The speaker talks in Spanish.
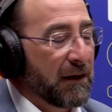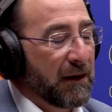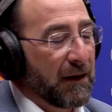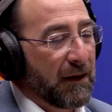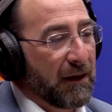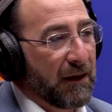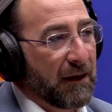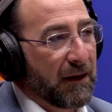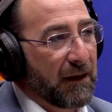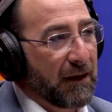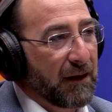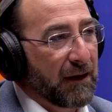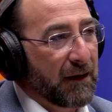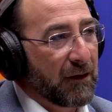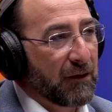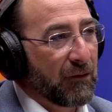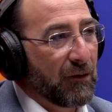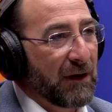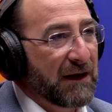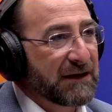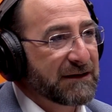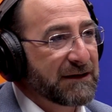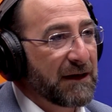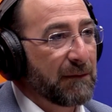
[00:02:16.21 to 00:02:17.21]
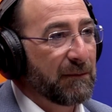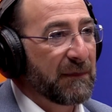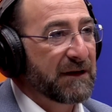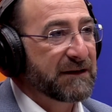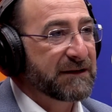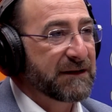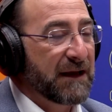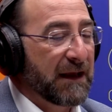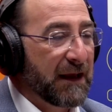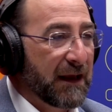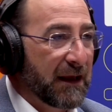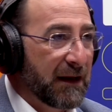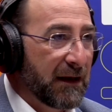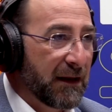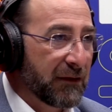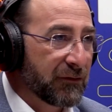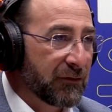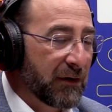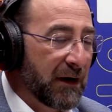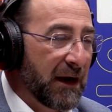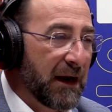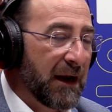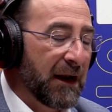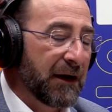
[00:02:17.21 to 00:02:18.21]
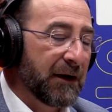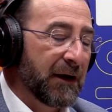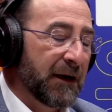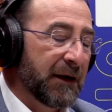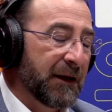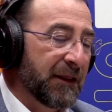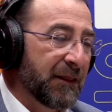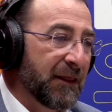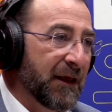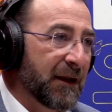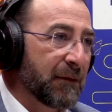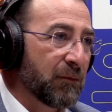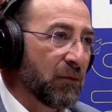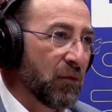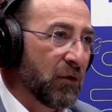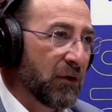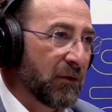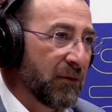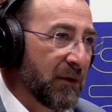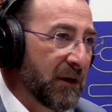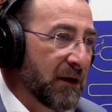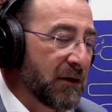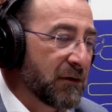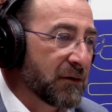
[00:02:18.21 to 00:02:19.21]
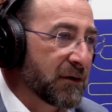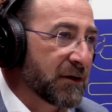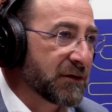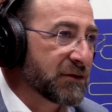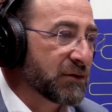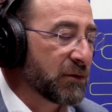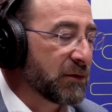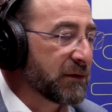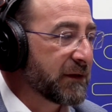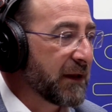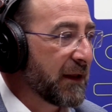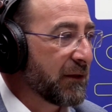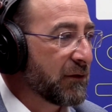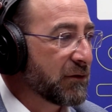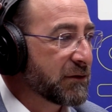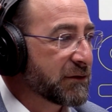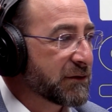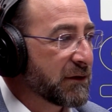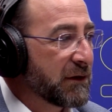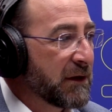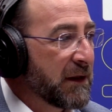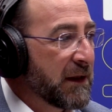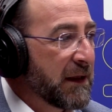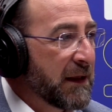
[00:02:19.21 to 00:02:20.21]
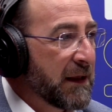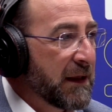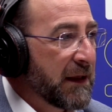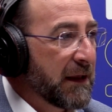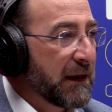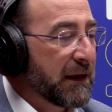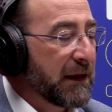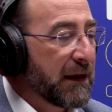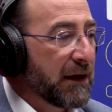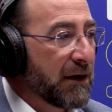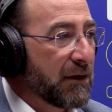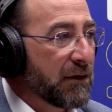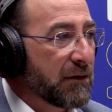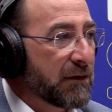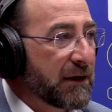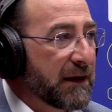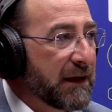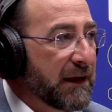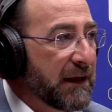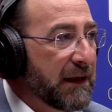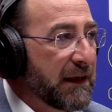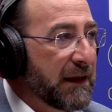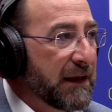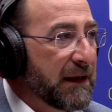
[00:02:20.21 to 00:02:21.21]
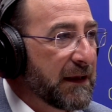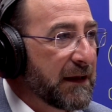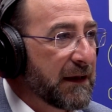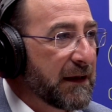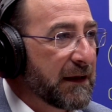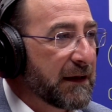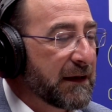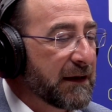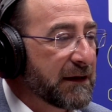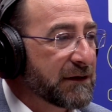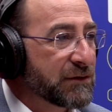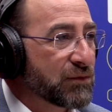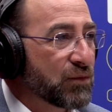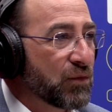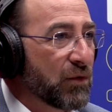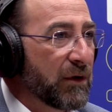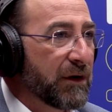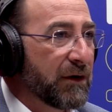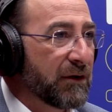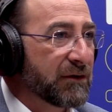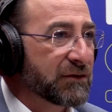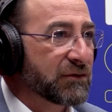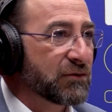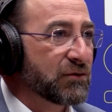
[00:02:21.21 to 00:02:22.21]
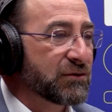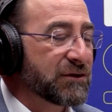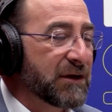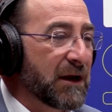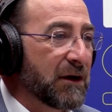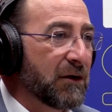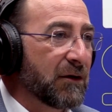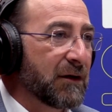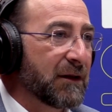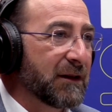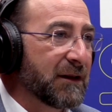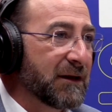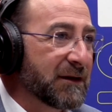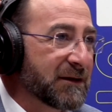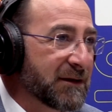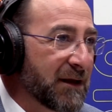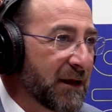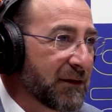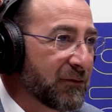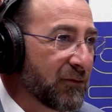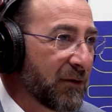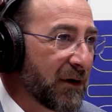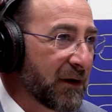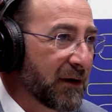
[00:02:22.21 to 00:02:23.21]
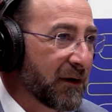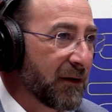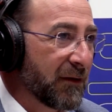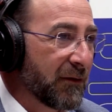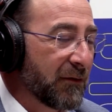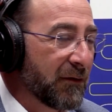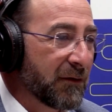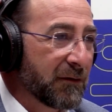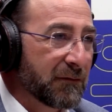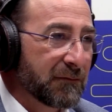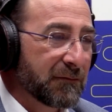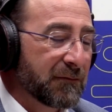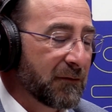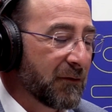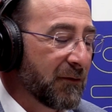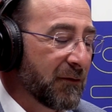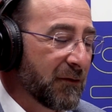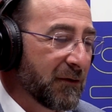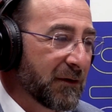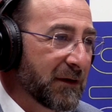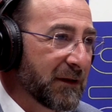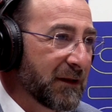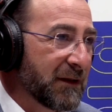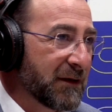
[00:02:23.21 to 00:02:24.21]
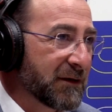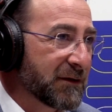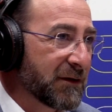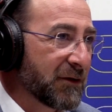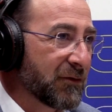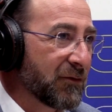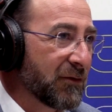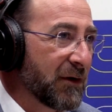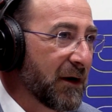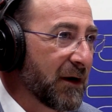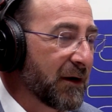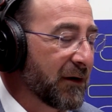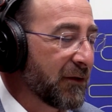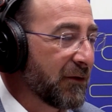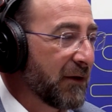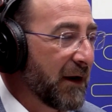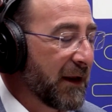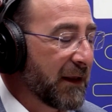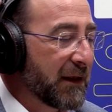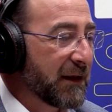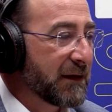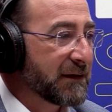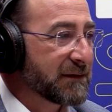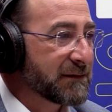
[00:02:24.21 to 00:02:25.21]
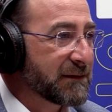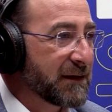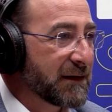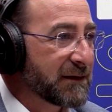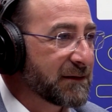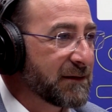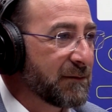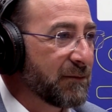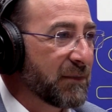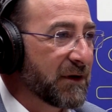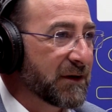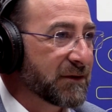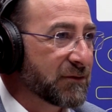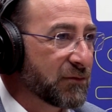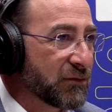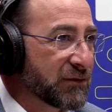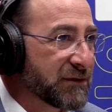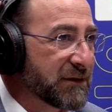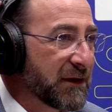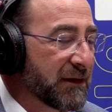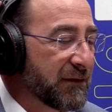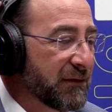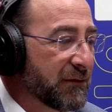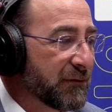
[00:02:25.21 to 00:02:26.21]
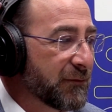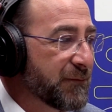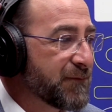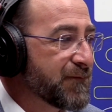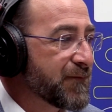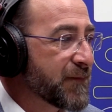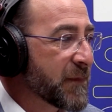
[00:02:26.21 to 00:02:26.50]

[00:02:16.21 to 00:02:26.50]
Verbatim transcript: eh, cuál es el mensaje electoral, analizar muy bien los resultados. Creo que, es bueno escuchar lo que tienes a tu alrededor, todo lo que tienes a tu alrededor, hay que estar siempre escuchando